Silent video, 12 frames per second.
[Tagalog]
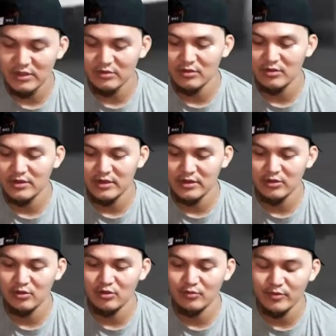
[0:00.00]
take all,
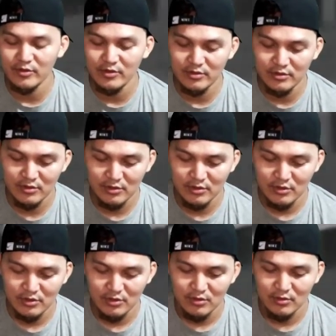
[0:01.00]
carry over.
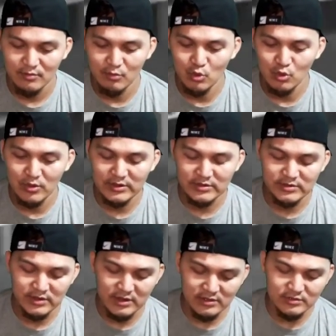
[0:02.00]

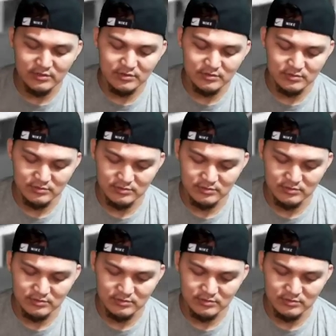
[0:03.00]
Bukas yan, no?